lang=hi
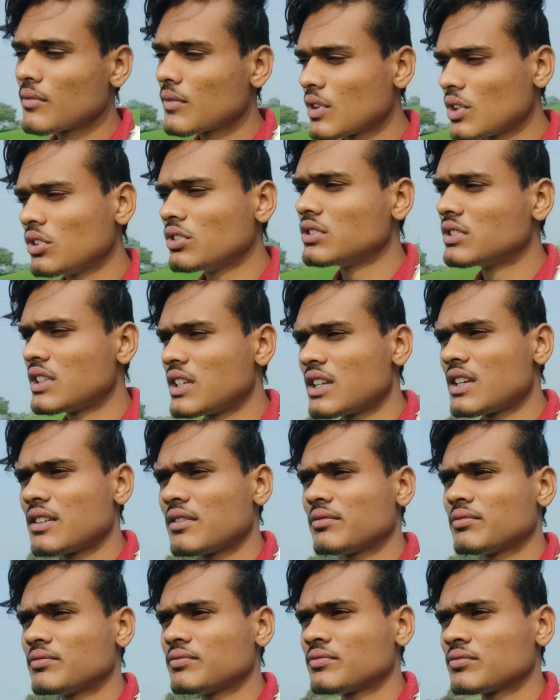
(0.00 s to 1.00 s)
तो
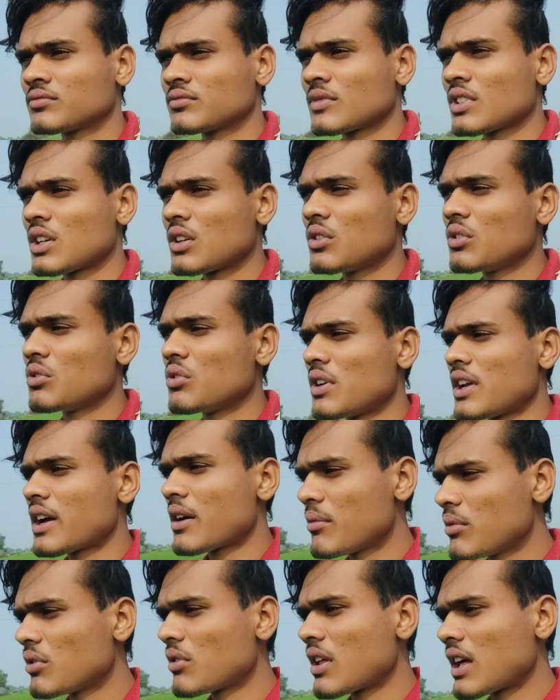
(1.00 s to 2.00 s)
इसलिए यूरिया
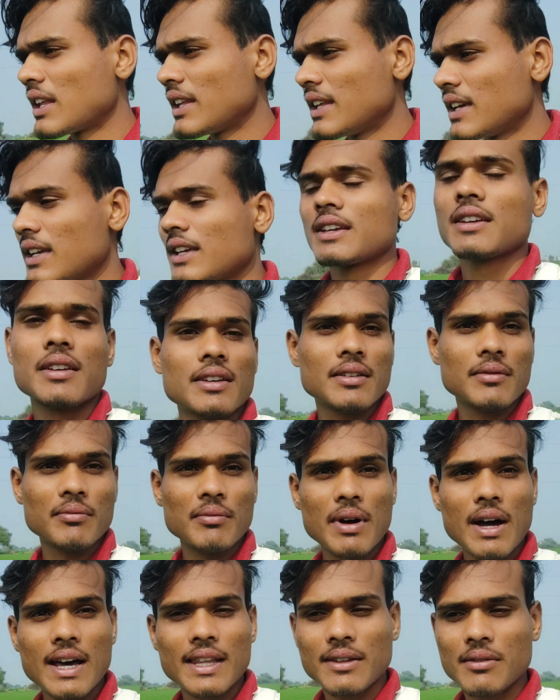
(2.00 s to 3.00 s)
भी उड़ा देंगे
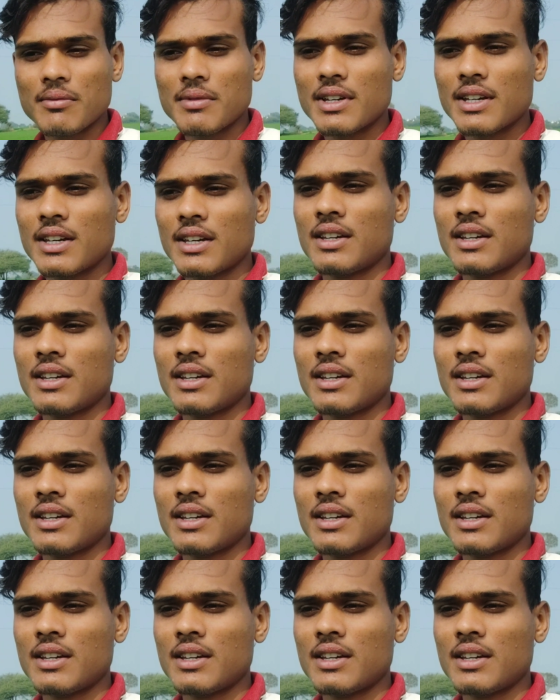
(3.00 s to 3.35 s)
बाद में